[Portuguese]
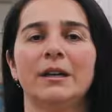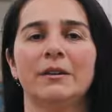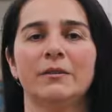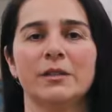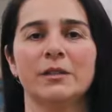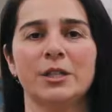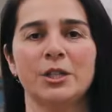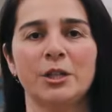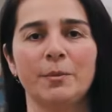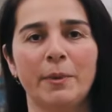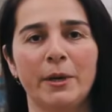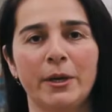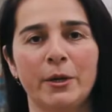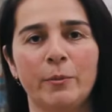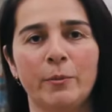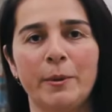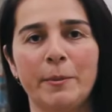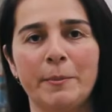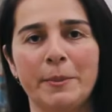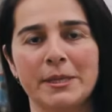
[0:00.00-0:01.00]
Você já
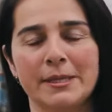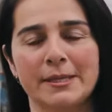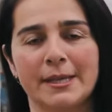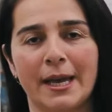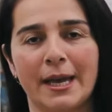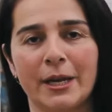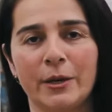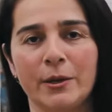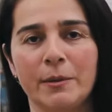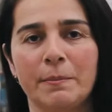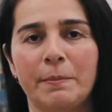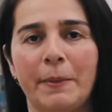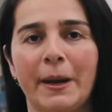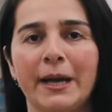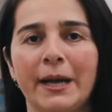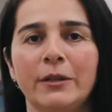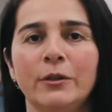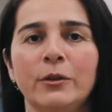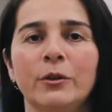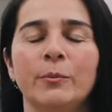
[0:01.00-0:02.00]
parou para pensar o
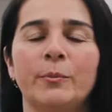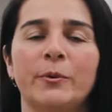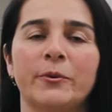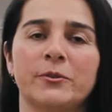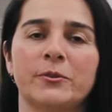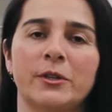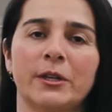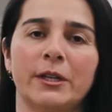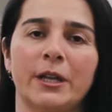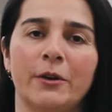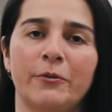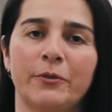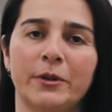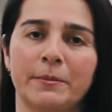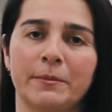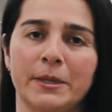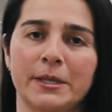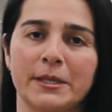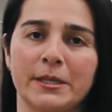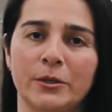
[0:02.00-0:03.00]
impacto que o profissional
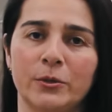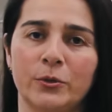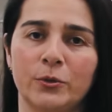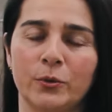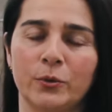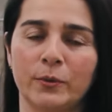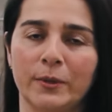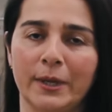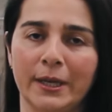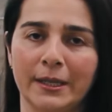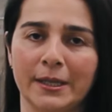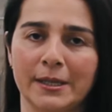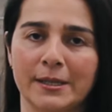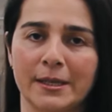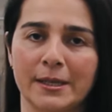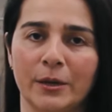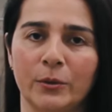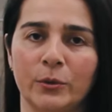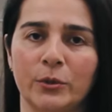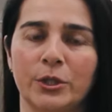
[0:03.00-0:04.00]
farmacêutico tem na
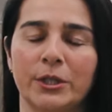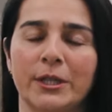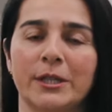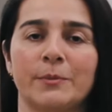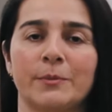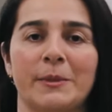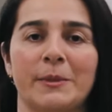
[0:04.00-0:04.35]
saúde das